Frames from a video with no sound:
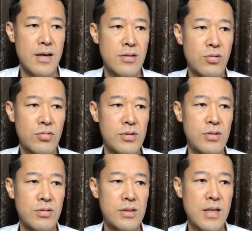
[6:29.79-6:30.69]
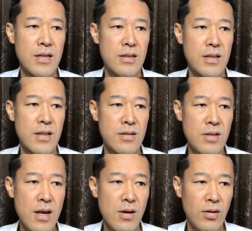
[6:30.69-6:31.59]
食事をしていってです
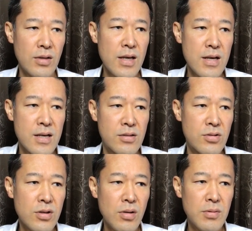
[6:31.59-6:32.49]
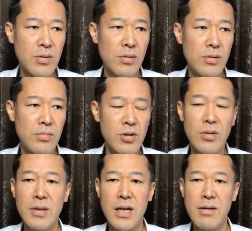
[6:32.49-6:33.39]
ね、で水曜日と木
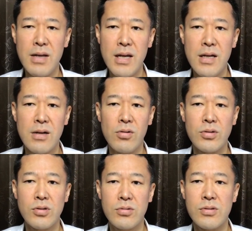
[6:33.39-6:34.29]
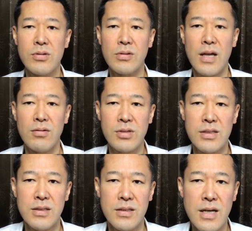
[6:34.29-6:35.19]
曜日だけはねこう食事を楽
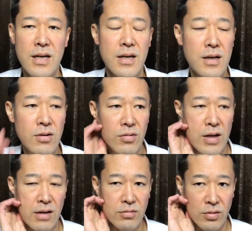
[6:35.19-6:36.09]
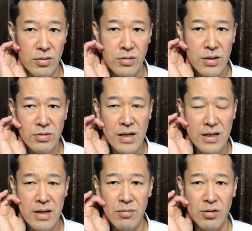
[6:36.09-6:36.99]
しんでこうやると、でお
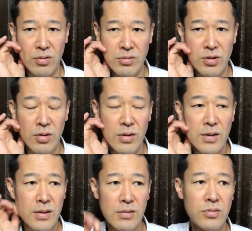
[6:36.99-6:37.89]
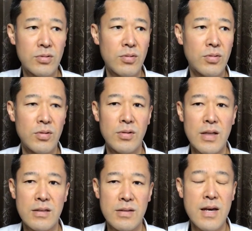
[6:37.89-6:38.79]
酒も飲むというところ
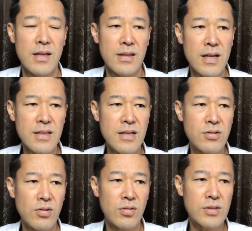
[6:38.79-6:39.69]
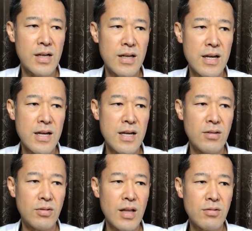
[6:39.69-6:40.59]
ですね。だんだんそのお酒
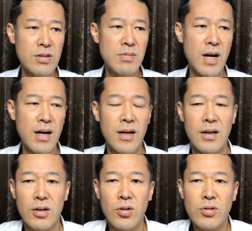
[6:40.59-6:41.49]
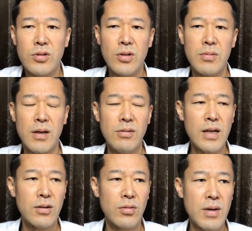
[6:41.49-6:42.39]
の楽しみが今日水曜日か、ほ
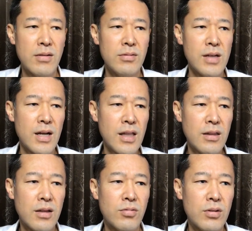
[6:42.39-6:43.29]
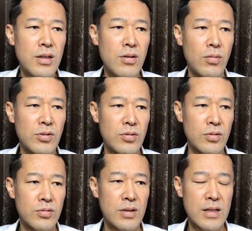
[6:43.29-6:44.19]
な飲めるんやなって言って飲む
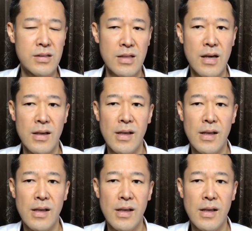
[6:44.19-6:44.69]
という感じで、